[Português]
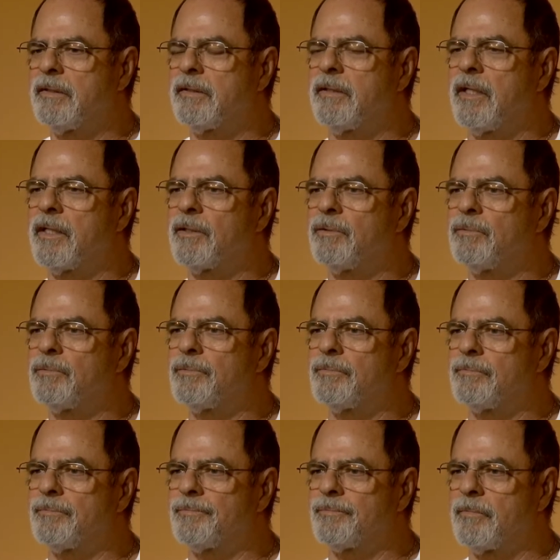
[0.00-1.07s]
que era
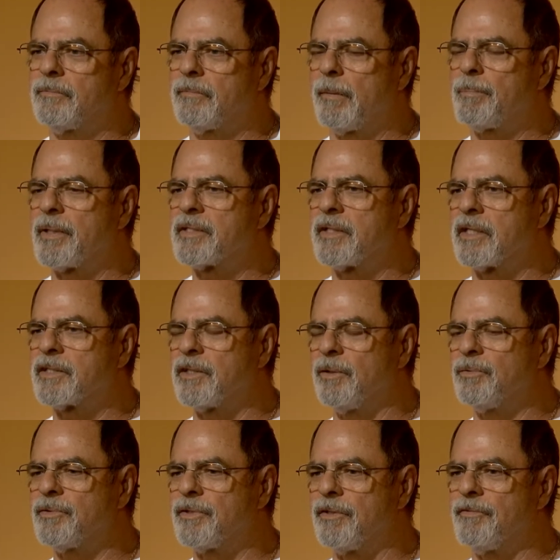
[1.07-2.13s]
um, uma
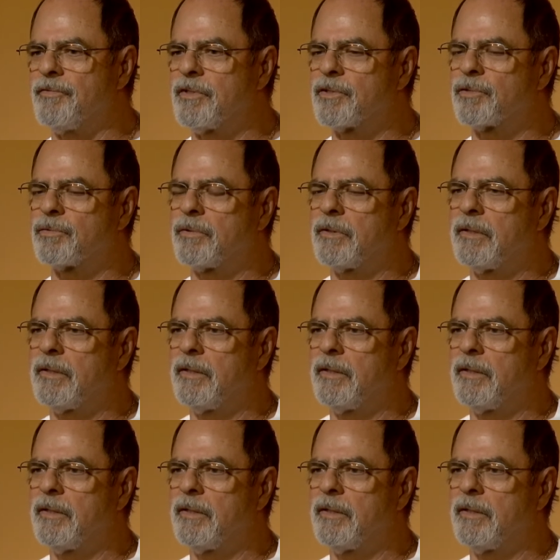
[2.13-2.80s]
prestação de serviço